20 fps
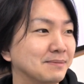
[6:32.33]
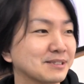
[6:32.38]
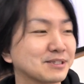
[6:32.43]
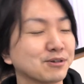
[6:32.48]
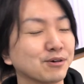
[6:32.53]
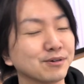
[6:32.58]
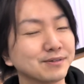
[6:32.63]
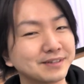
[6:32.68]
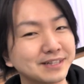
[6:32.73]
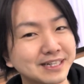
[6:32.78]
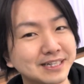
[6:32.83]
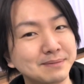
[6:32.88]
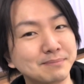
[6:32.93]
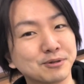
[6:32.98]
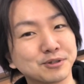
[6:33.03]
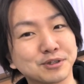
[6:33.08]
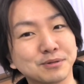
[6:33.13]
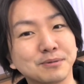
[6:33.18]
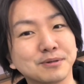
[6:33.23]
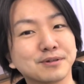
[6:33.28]
まあ、そんなに
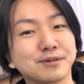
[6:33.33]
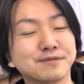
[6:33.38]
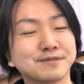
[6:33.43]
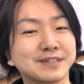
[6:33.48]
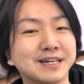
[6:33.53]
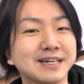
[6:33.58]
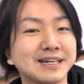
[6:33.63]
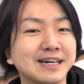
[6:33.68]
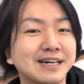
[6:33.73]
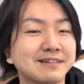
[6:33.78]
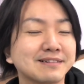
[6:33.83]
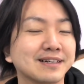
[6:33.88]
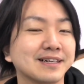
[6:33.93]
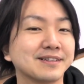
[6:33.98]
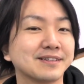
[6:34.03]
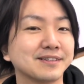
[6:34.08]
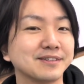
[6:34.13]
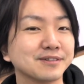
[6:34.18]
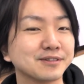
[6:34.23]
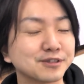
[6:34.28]
もともと負担がある
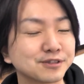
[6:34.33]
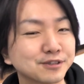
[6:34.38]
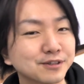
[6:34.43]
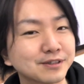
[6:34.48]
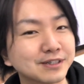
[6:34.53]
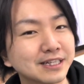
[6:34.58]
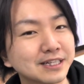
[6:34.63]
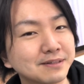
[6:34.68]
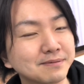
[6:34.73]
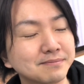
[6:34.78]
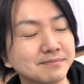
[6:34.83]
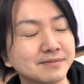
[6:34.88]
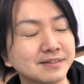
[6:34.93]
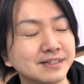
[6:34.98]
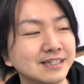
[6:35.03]
かっていうとそんなに